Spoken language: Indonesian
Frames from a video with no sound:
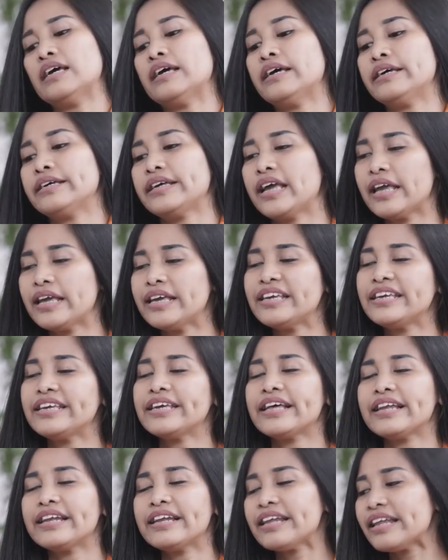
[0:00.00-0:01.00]
Ya
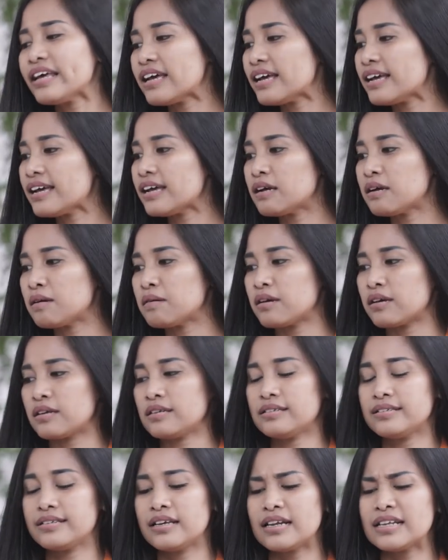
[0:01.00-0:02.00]
iyalah,
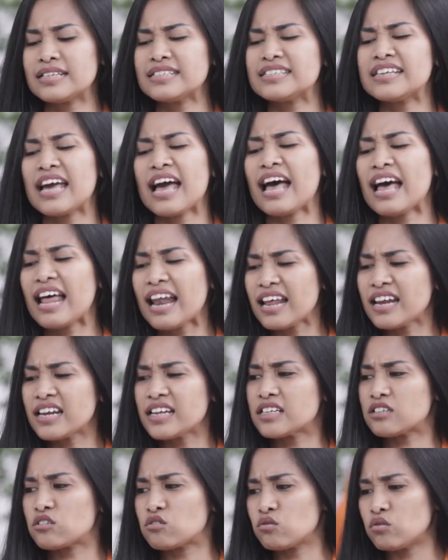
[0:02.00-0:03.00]
jalan-jalan
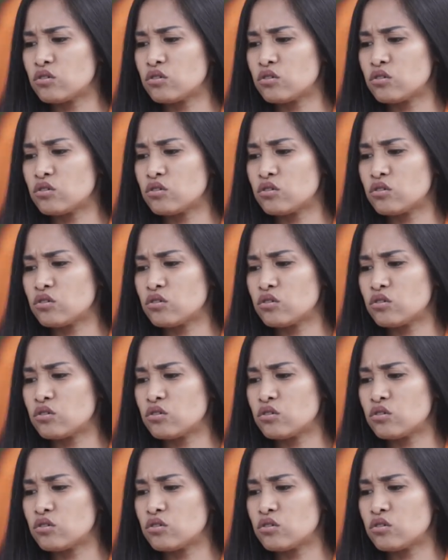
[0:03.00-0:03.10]
itu